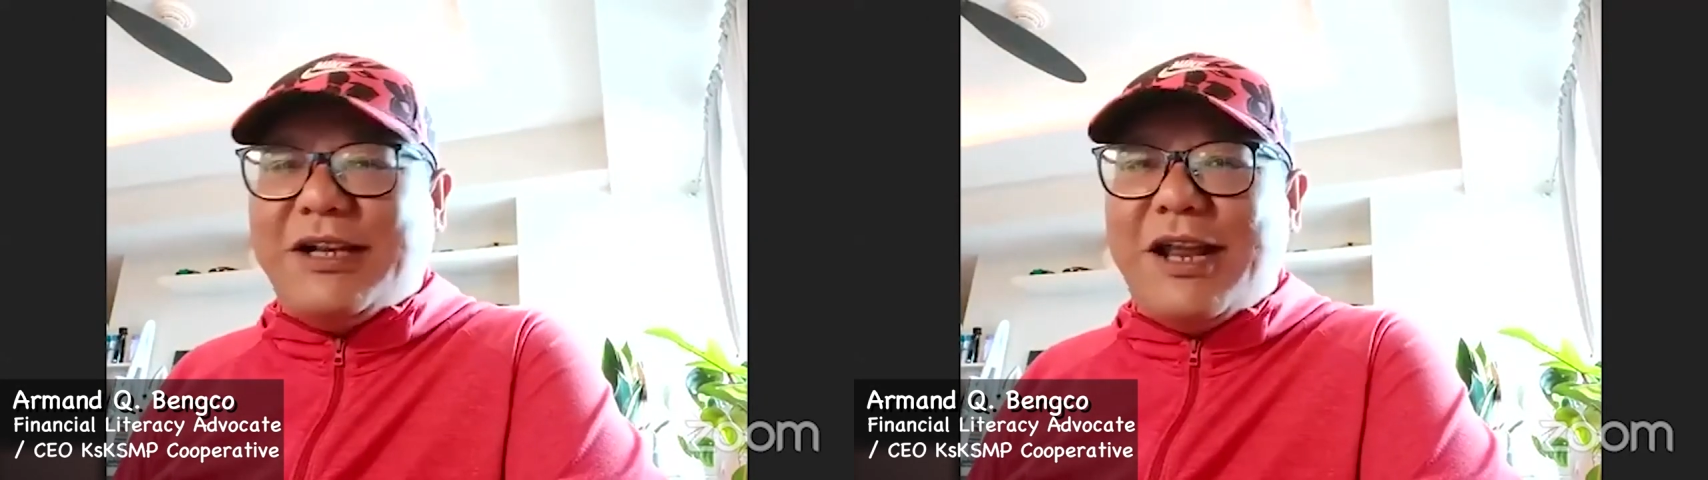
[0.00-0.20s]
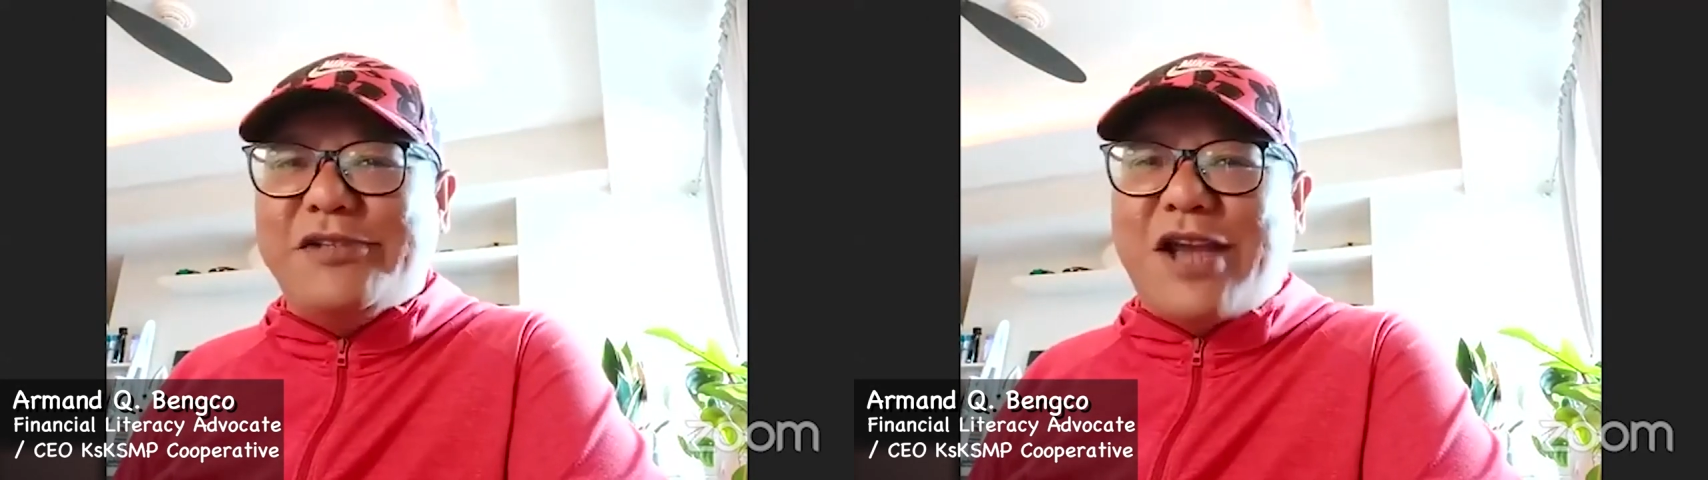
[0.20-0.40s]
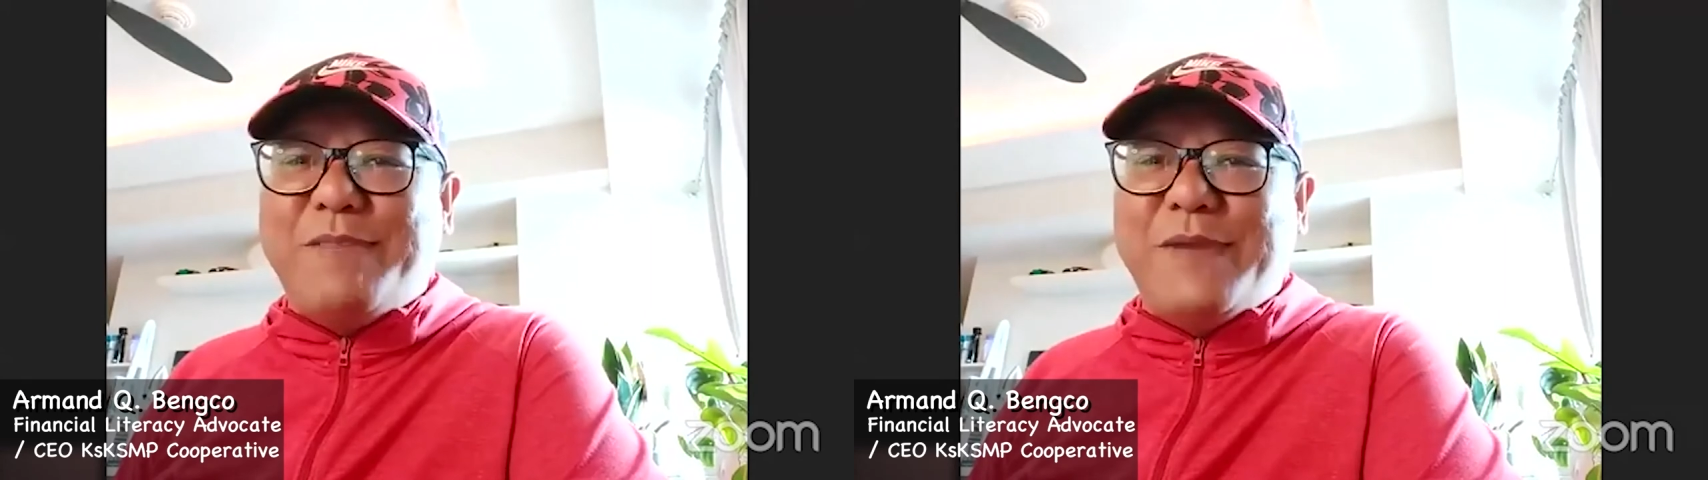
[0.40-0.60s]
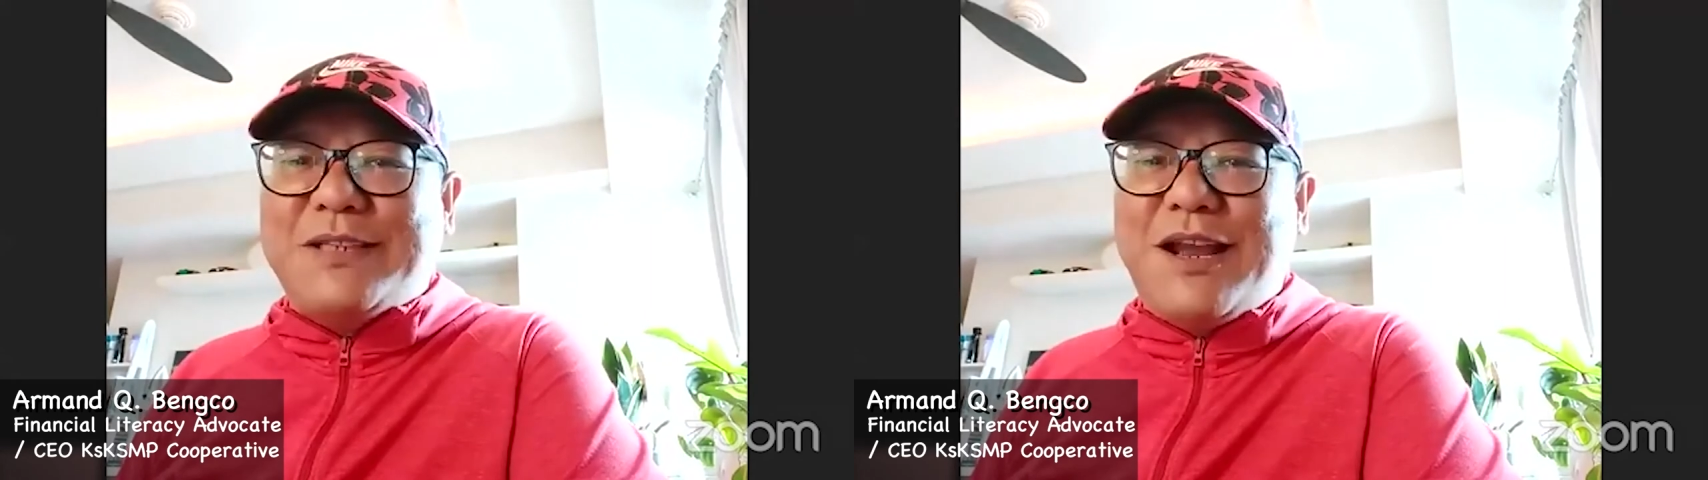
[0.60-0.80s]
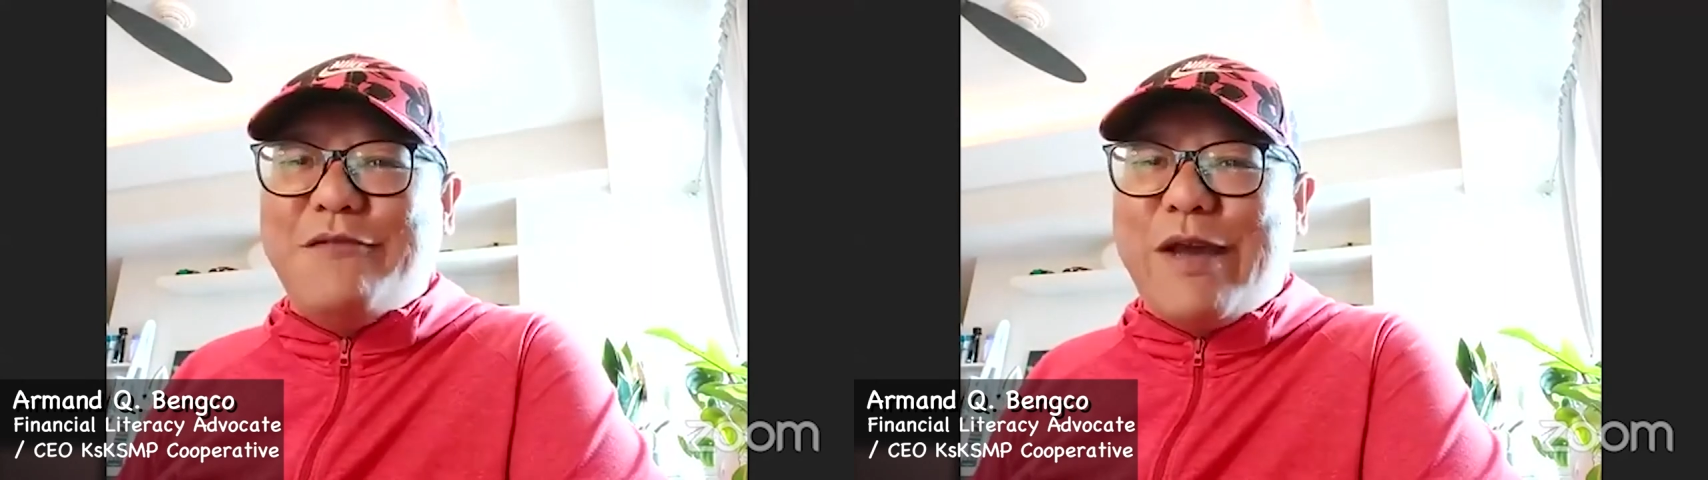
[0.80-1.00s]
Si Glenn Chavez
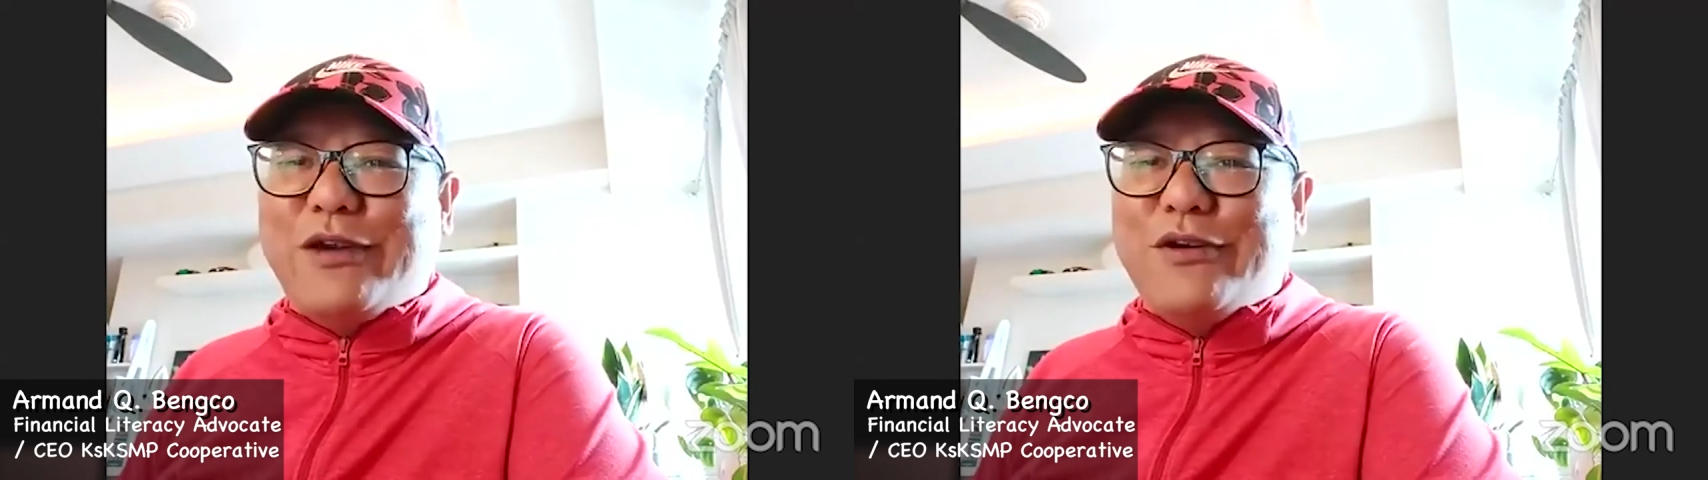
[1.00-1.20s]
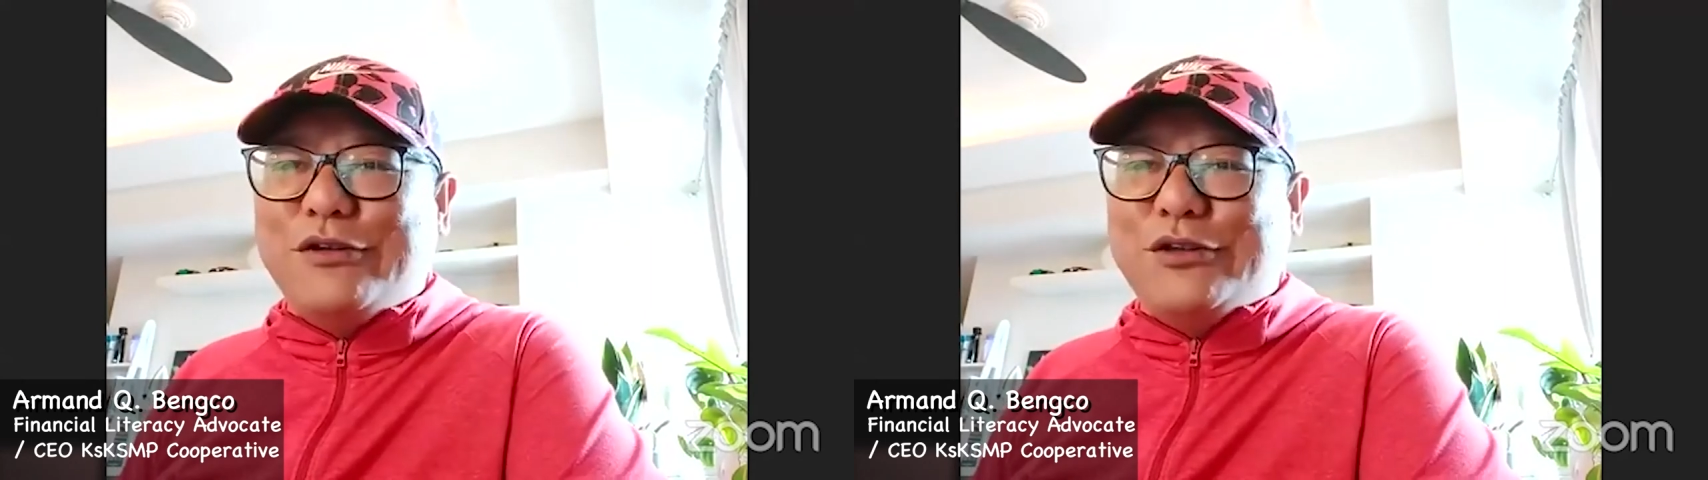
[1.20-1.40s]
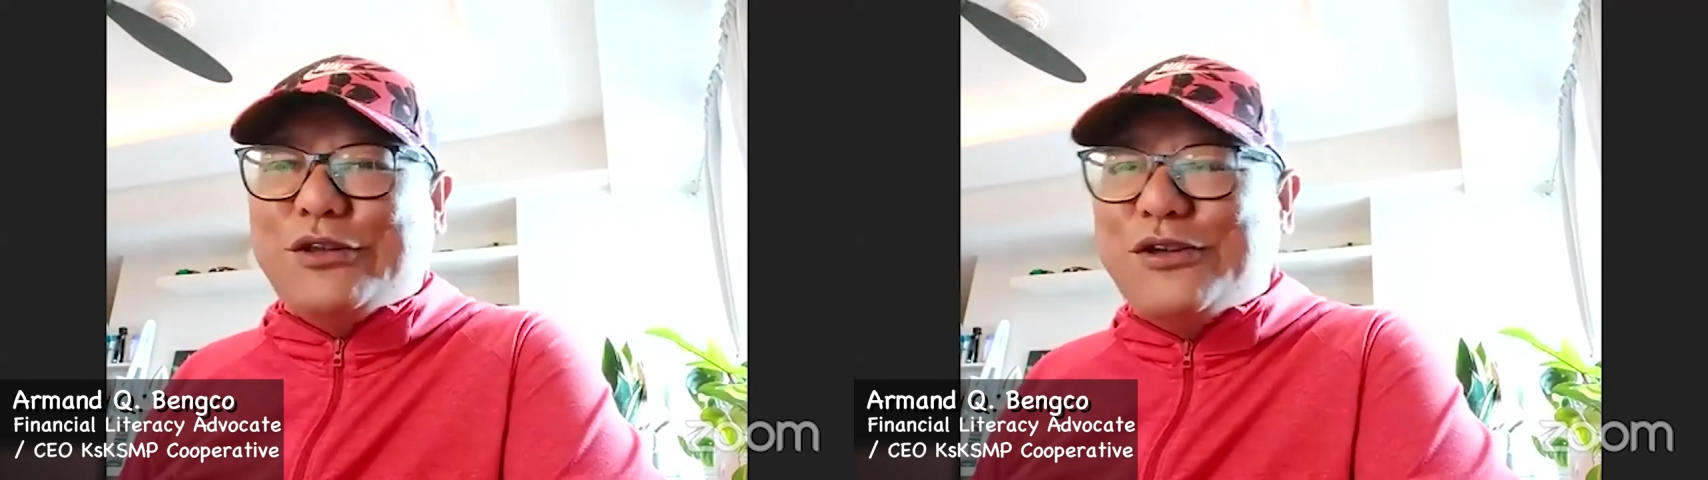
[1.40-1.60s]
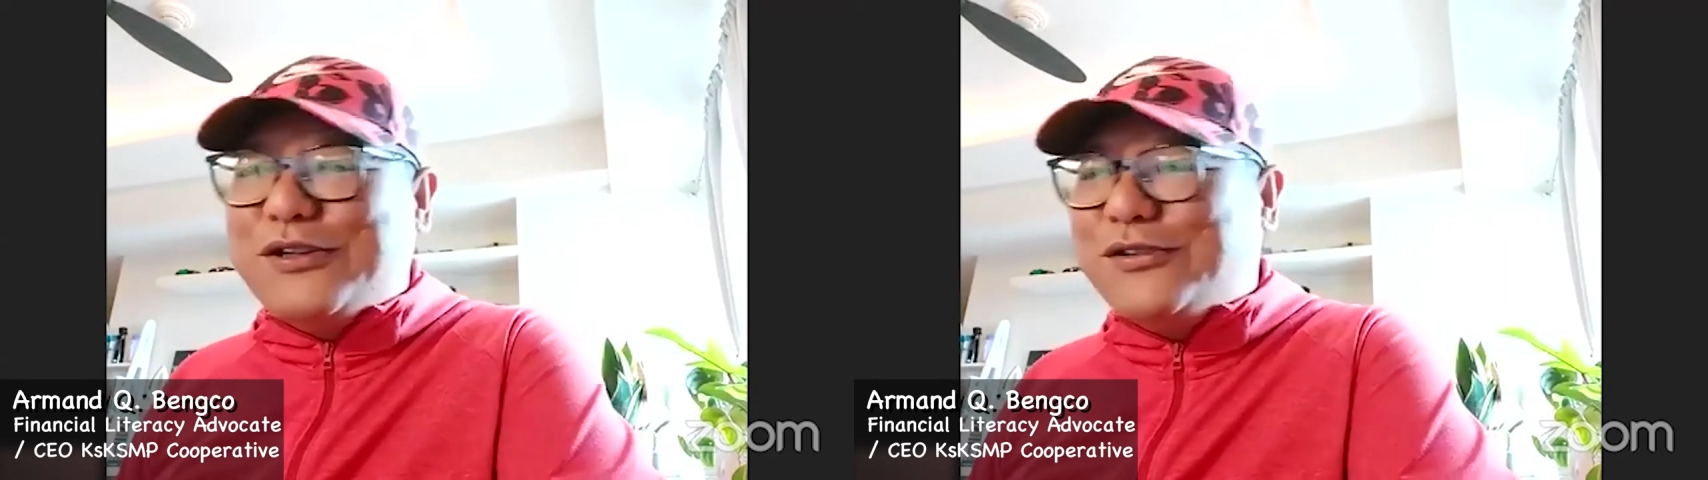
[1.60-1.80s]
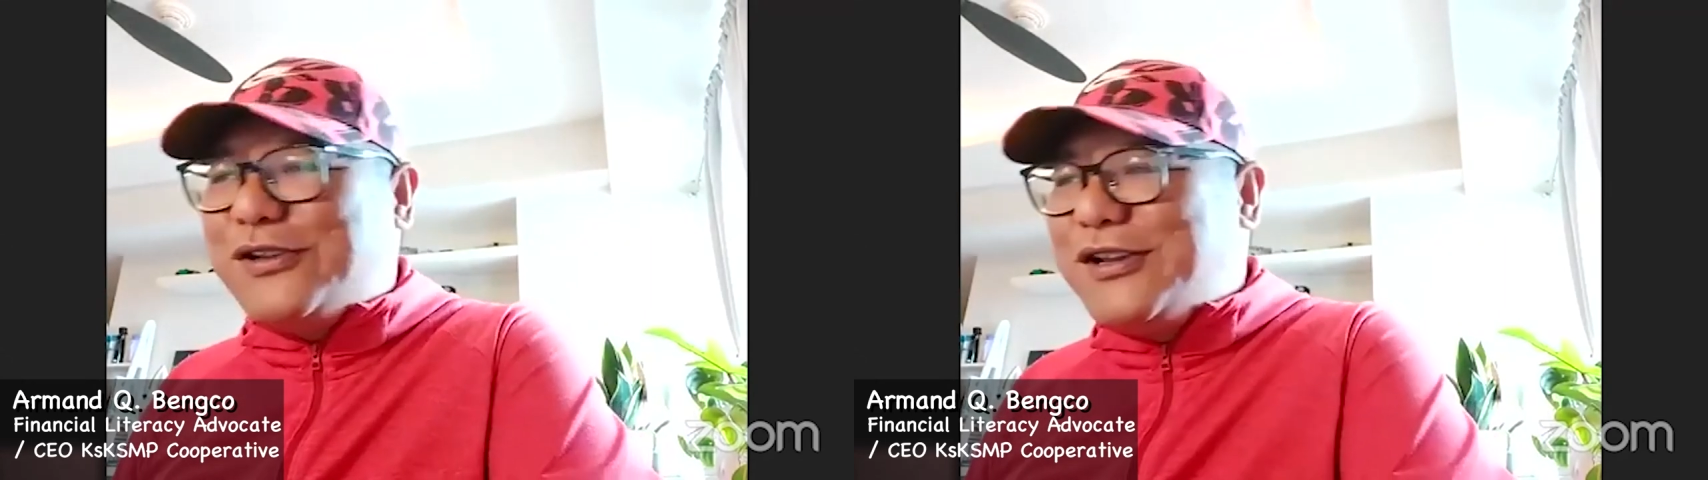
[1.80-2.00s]
lang ang merong gusto nun.